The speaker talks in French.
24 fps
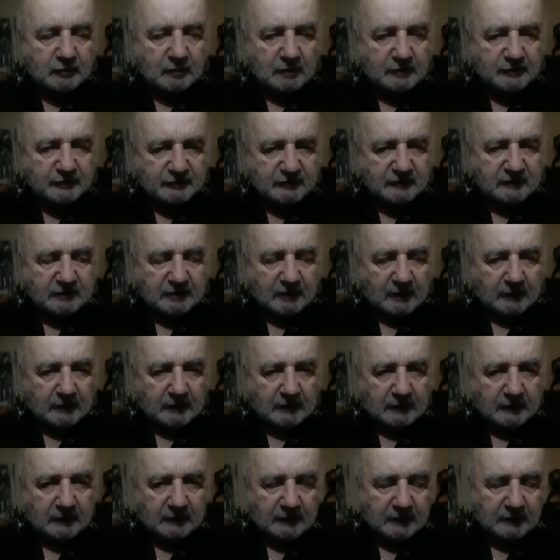a dit
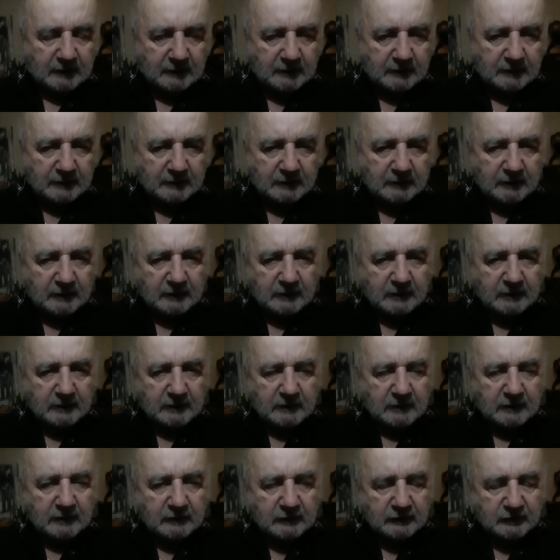dans
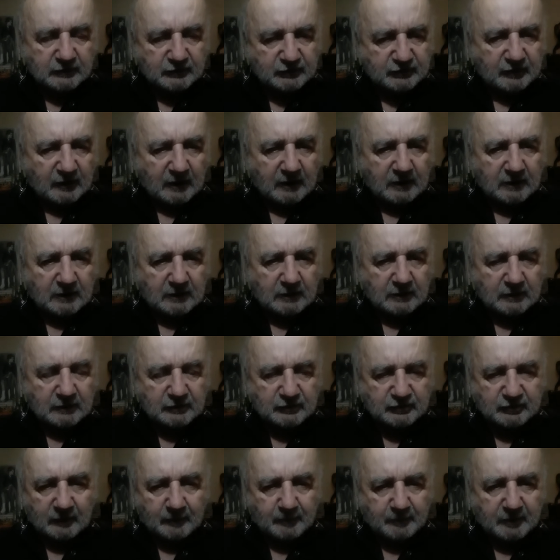Jean
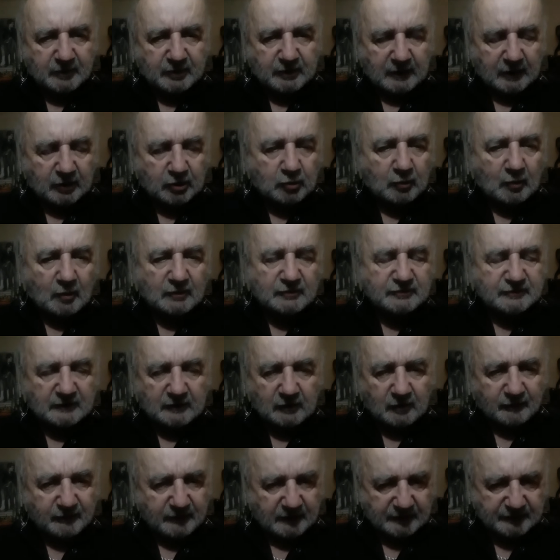chapitre 14 et
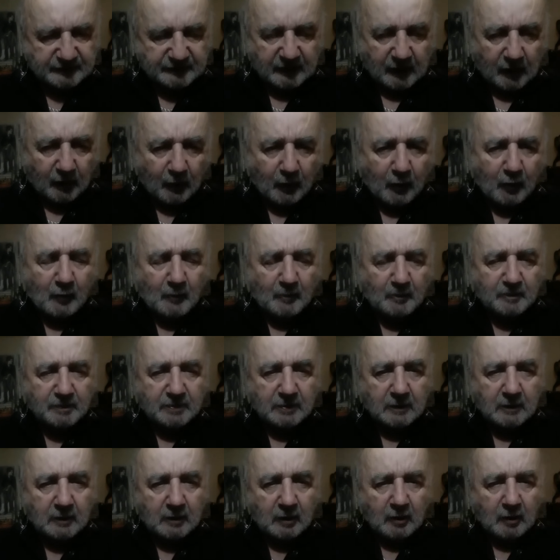le verset 1,
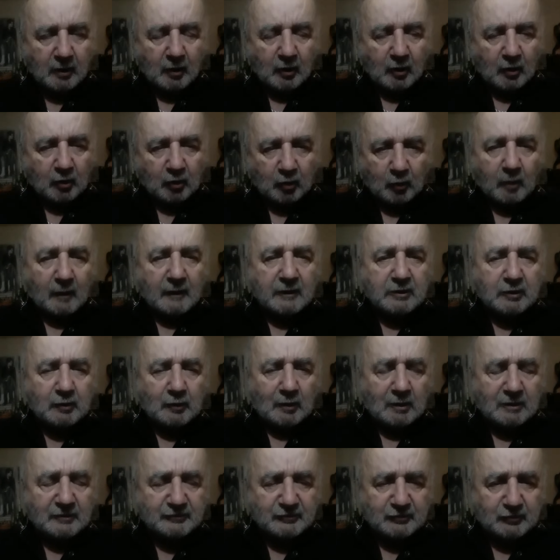Croyez
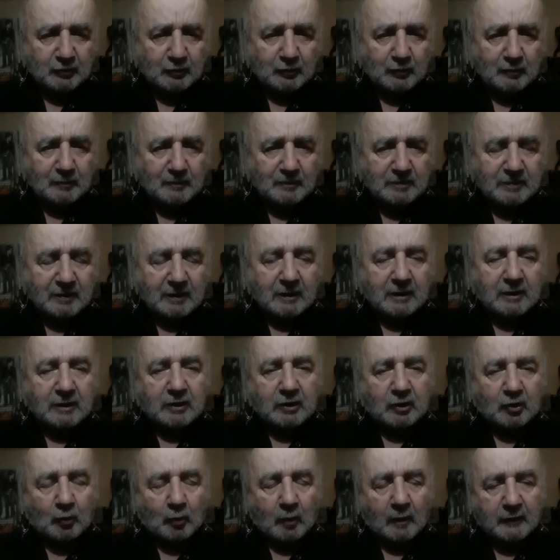en Dieu
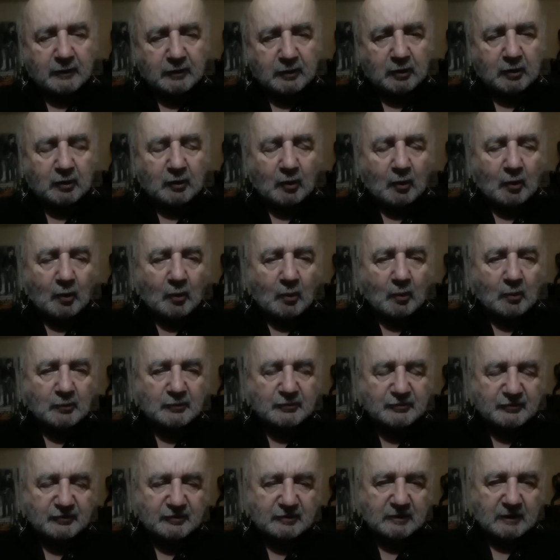et croyez
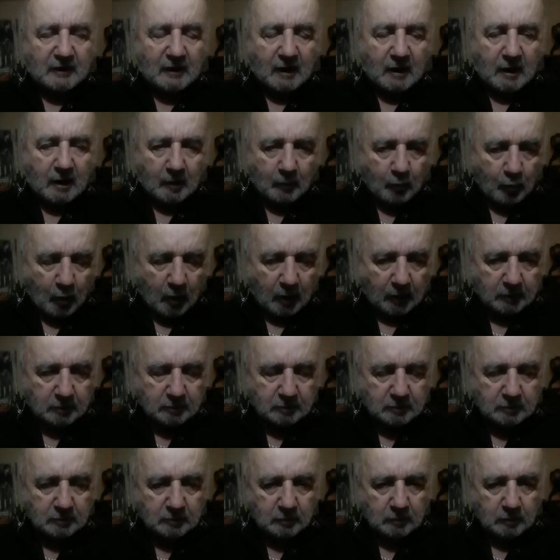aussi en moi.
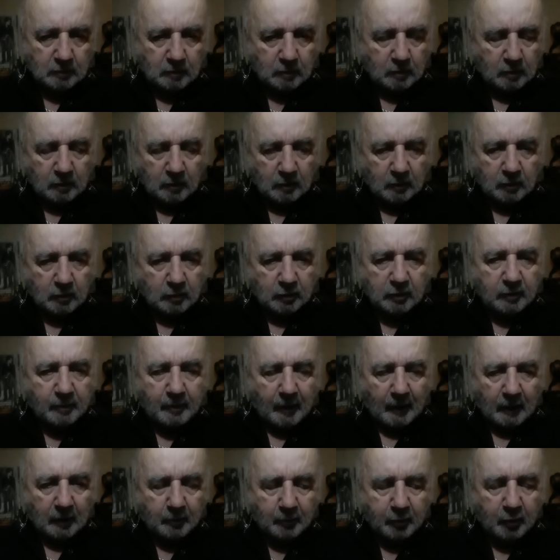Il ne
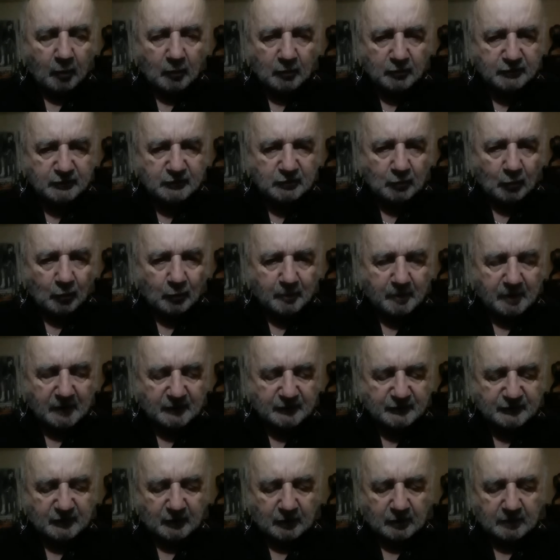parle pas d'une autre
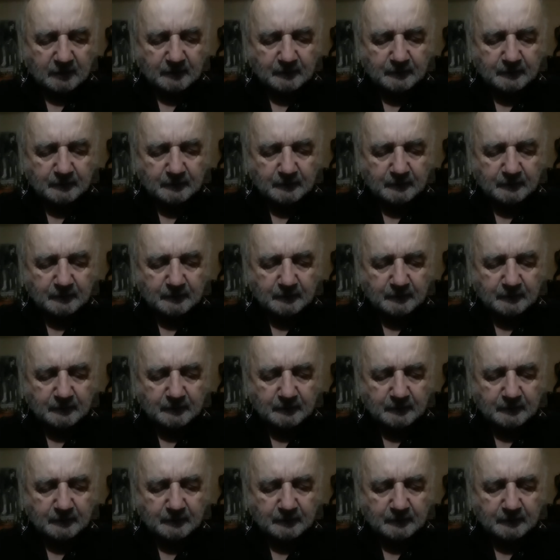personne.